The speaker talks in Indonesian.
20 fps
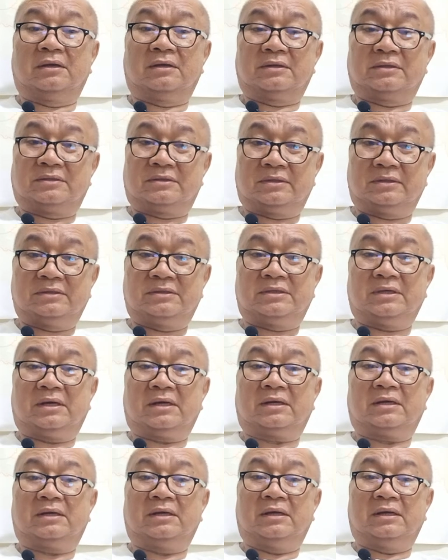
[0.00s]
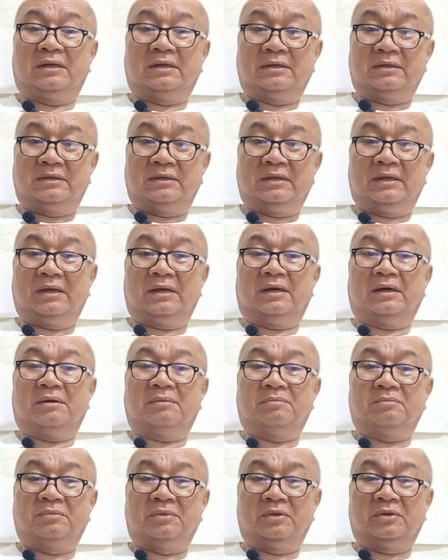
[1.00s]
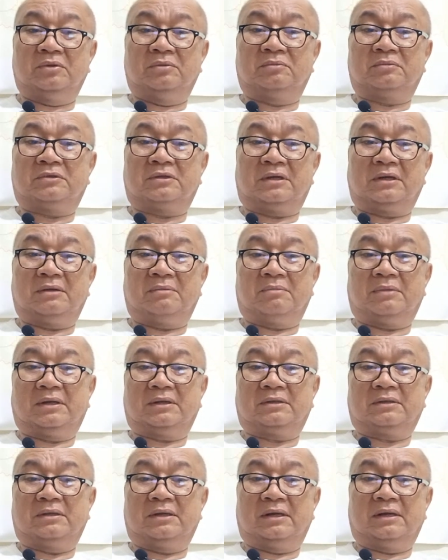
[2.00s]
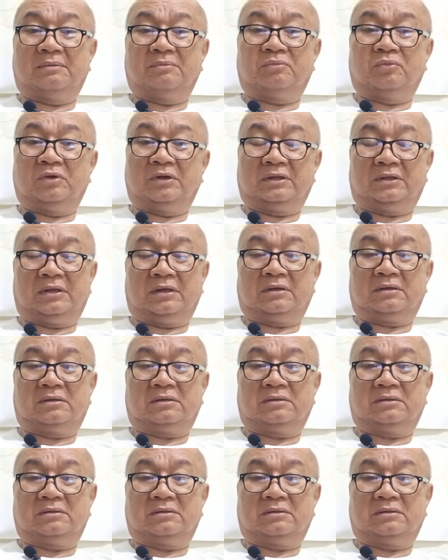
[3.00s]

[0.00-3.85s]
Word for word: sejak dia belum terlibat dalam politik.